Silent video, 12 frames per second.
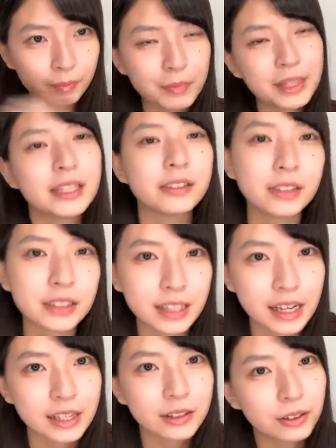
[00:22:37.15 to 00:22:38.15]
見てくだ
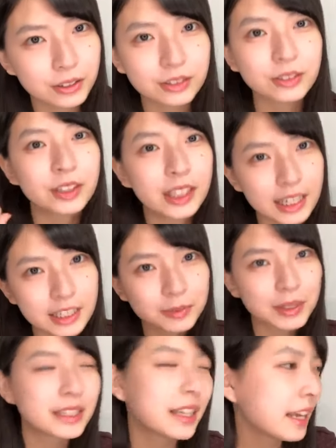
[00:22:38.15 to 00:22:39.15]
さいよろしくお願い
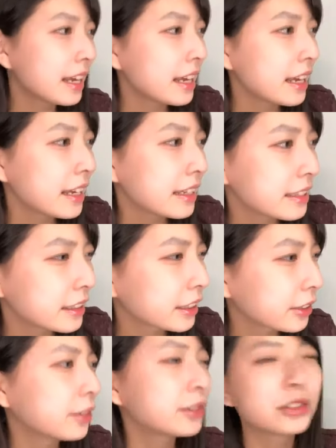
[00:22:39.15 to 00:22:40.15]
しますじゃ
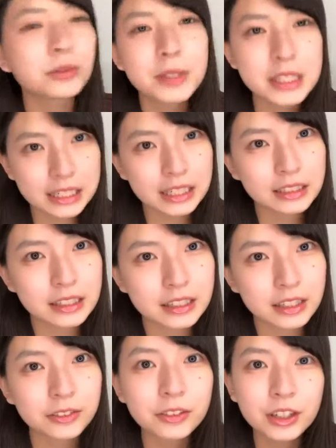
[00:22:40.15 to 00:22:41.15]
あ今日はちょっと短いんで
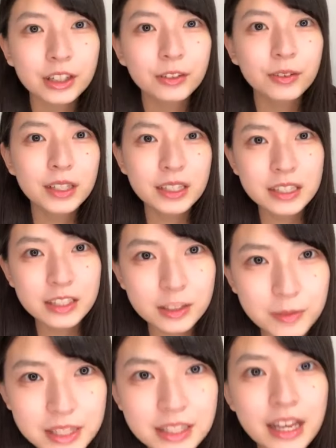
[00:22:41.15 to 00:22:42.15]
すけどこれで終わりに
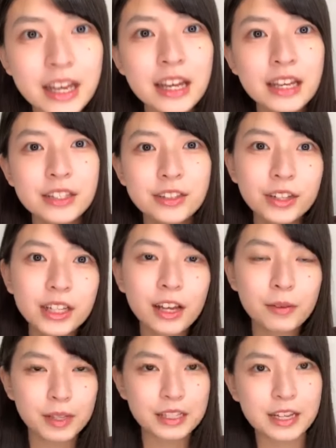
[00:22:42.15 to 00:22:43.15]
しますそれ
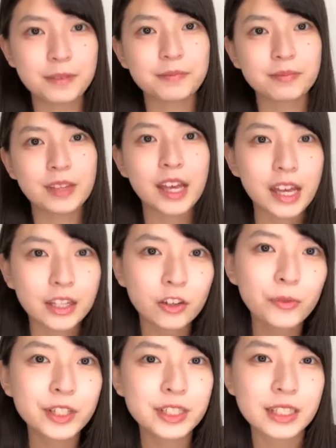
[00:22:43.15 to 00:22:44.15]
では皆さん、えー、
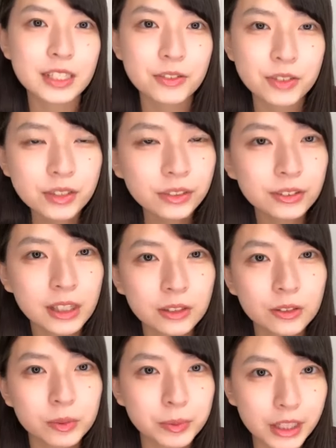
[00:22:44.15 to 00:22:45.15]
今日も一日お仕事
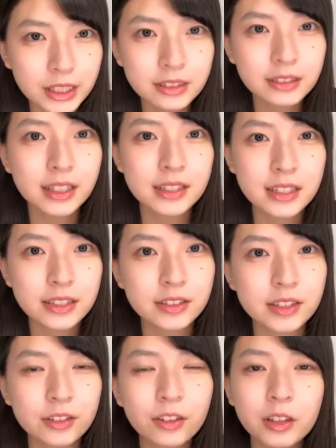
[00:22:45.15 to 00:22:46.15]
学校部活家事
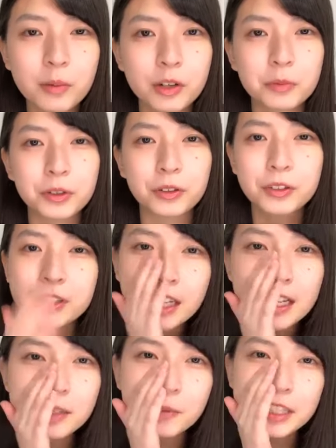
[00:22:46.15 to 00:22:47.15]
育児その他ものものお
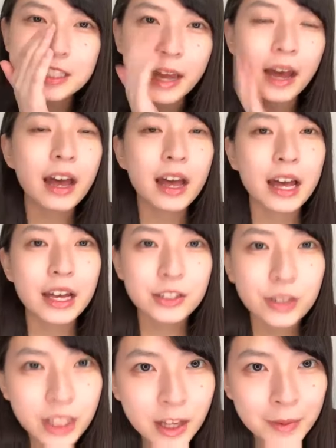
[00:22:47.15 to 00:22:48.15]
疲れ様でした
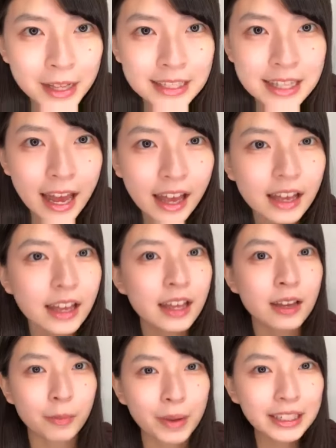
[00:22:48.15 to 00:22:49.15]
それでは
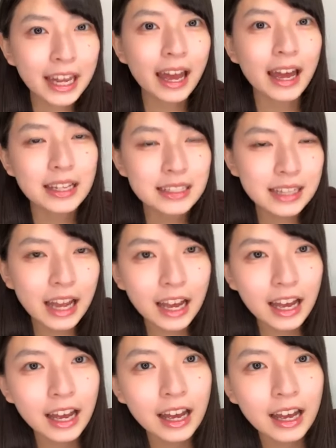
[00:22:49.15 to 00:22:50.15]
皆さんまた明
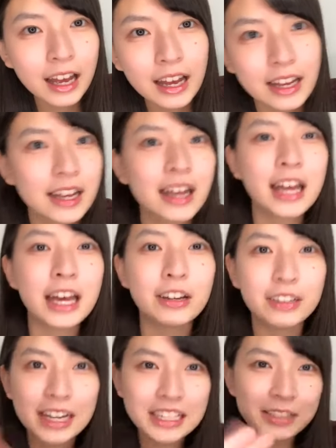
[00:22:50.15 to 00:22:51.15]

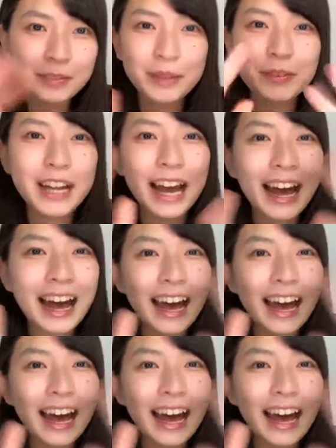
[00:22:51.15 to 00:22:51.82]
日おやすみ村